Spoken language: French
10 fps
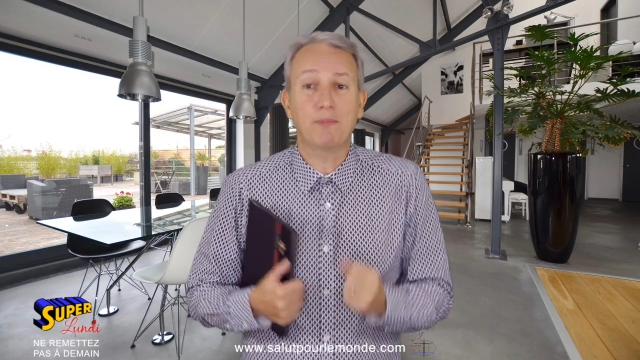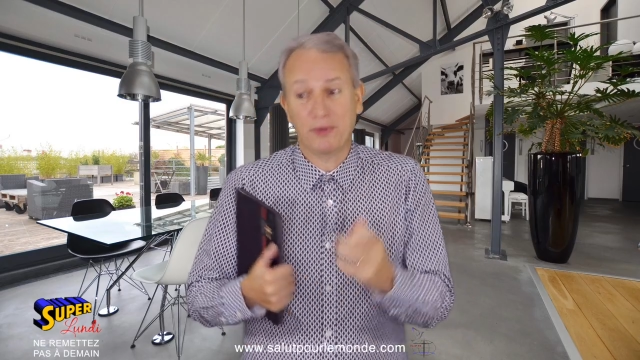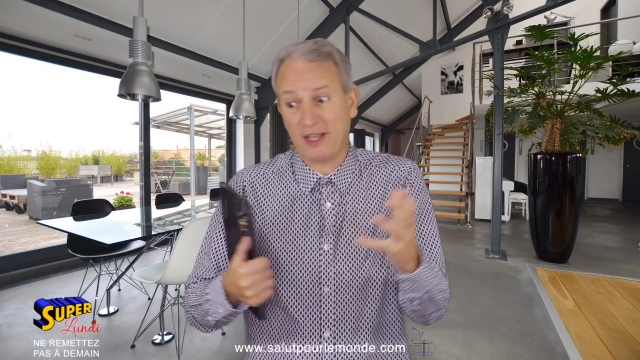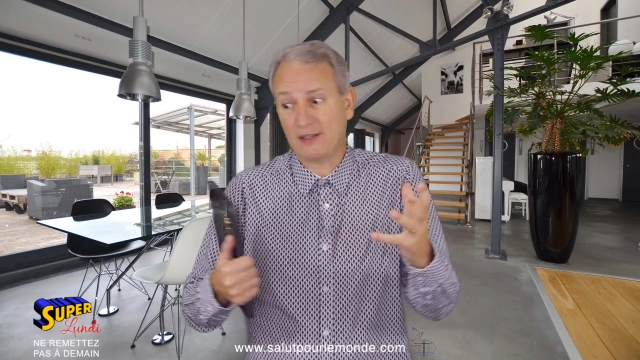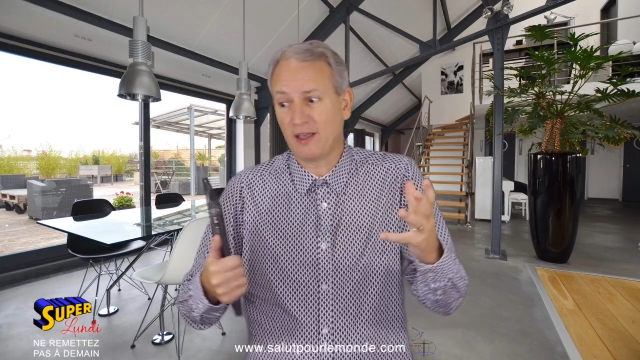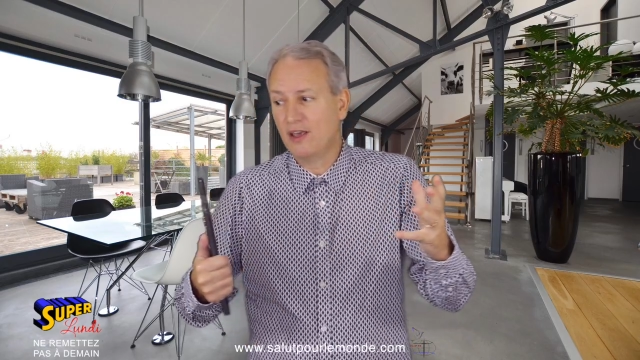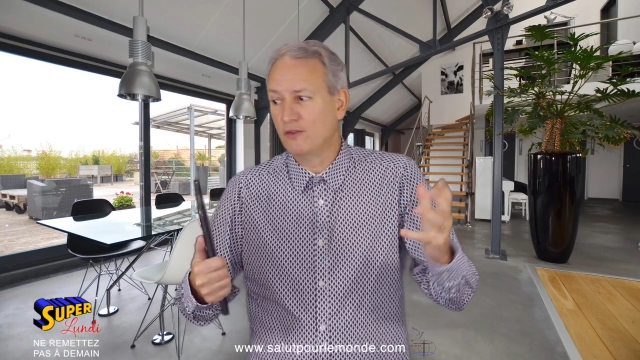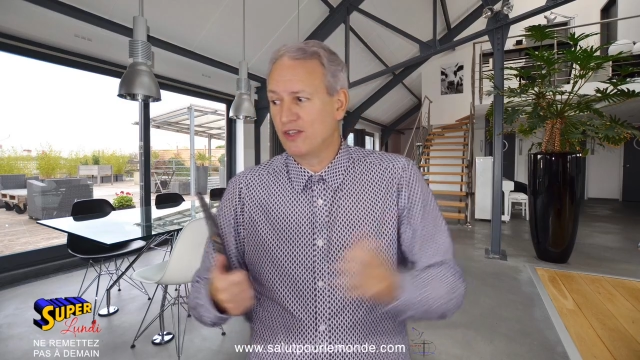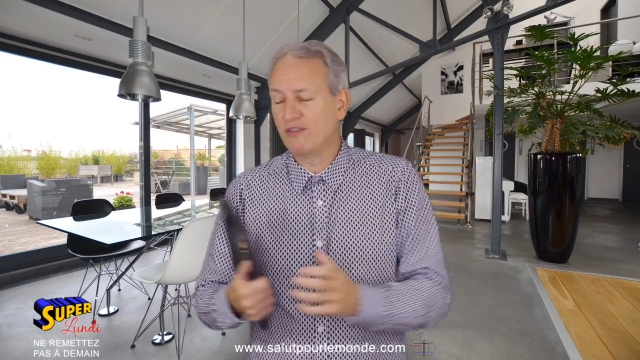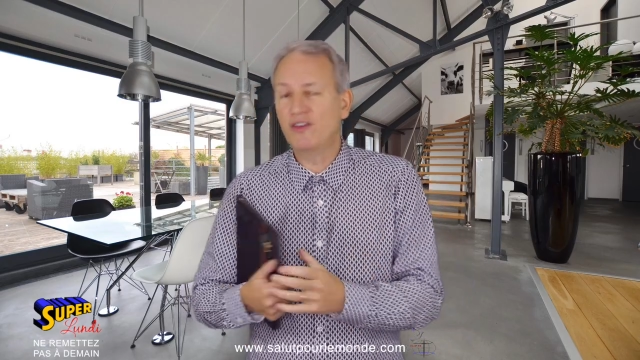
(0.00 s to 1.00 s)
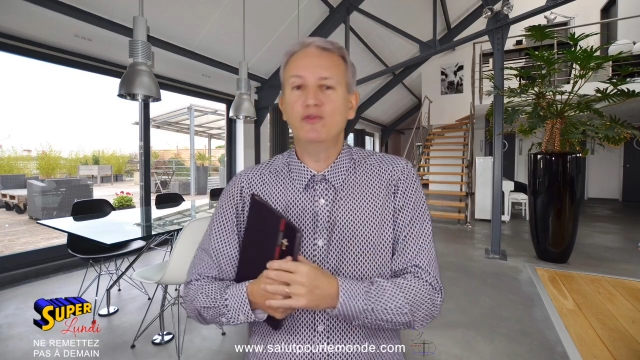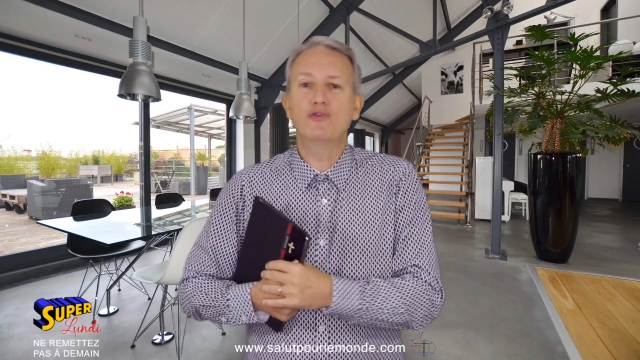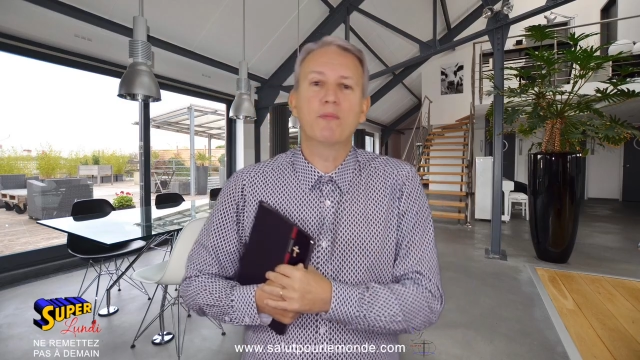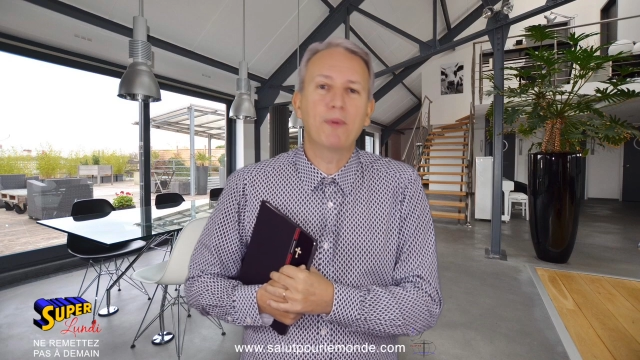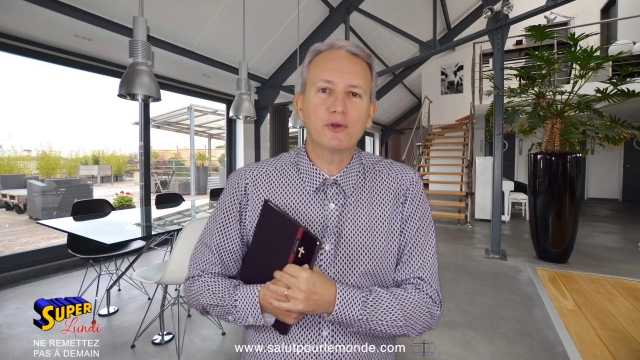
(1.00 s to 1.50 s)
Peut-être vous avez
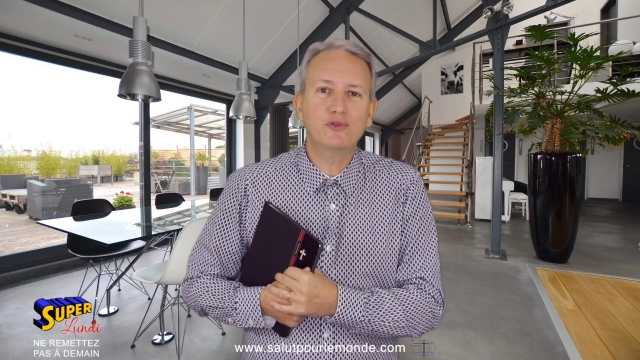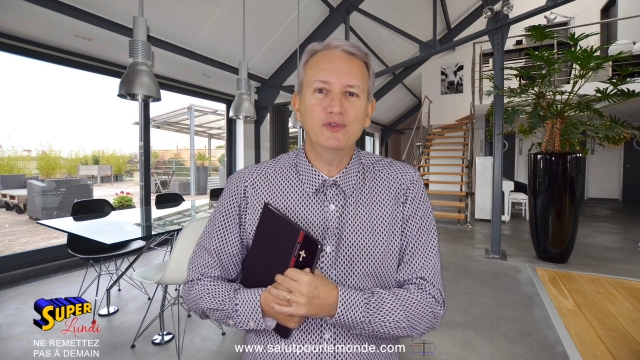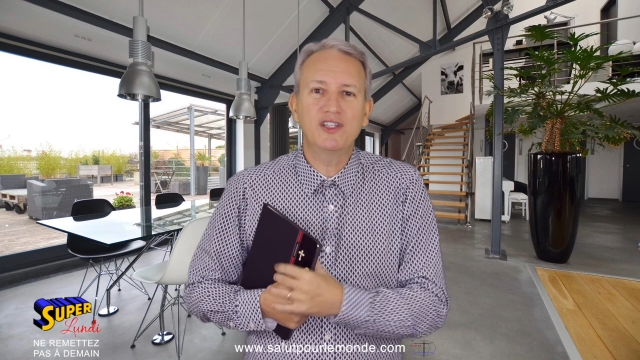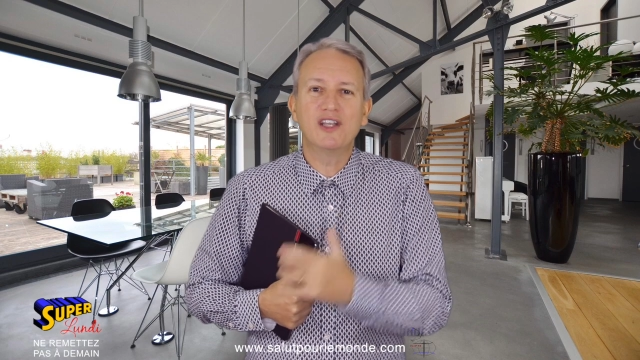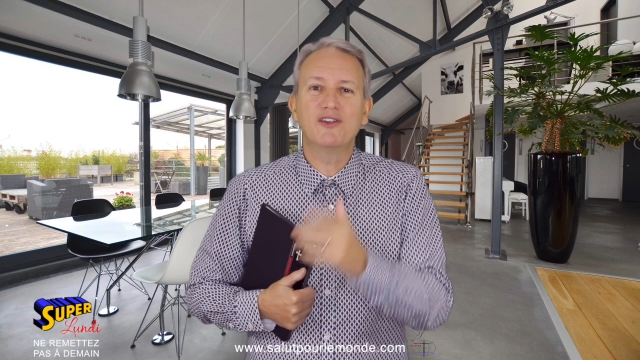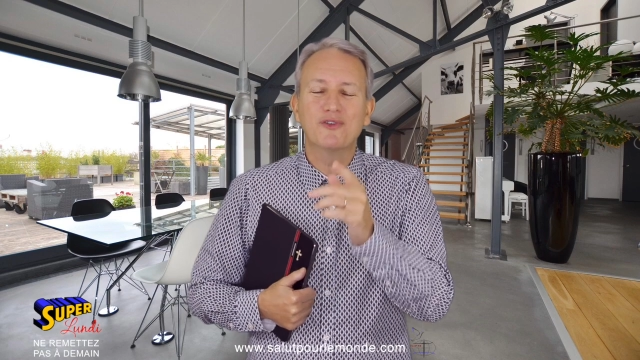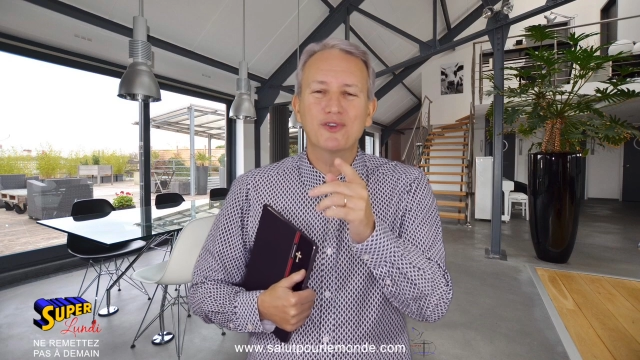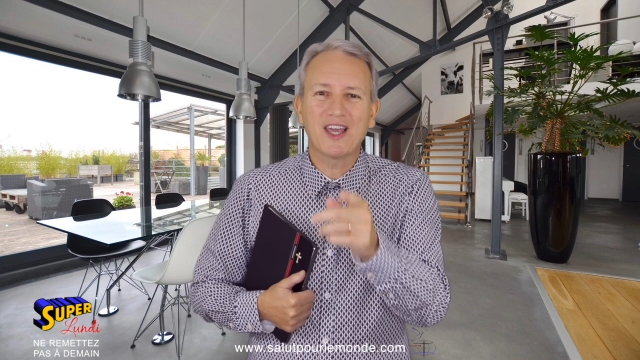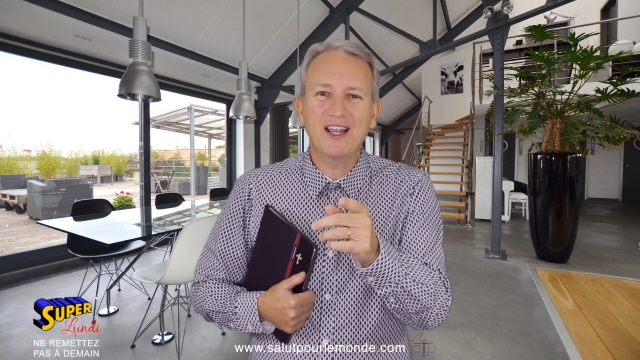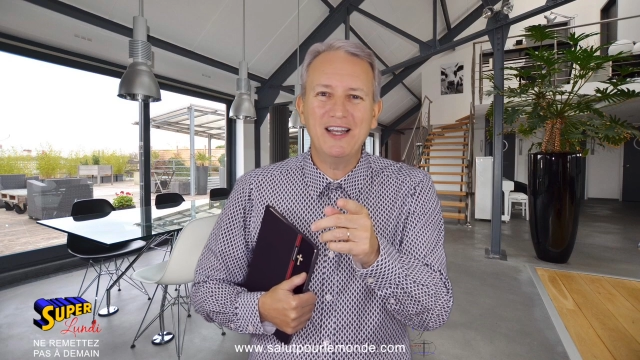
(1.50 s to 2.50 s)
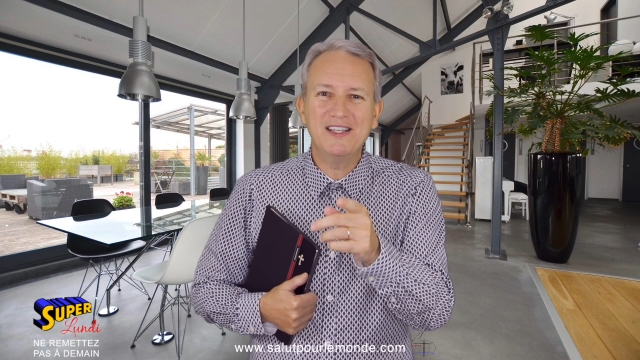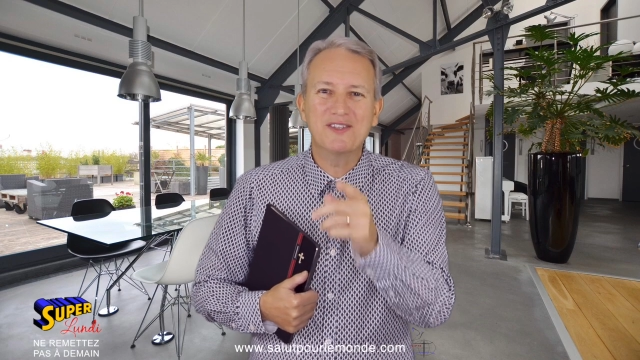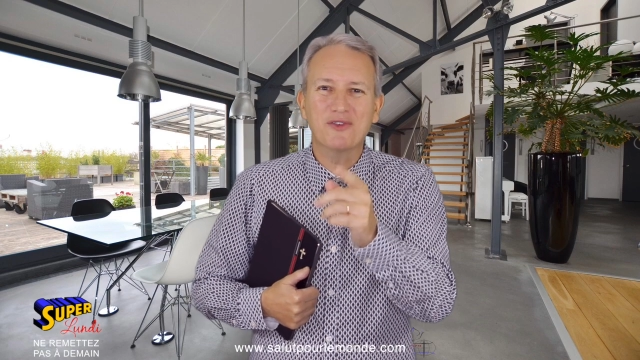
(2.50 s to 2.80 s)
une opportunité dans votre église,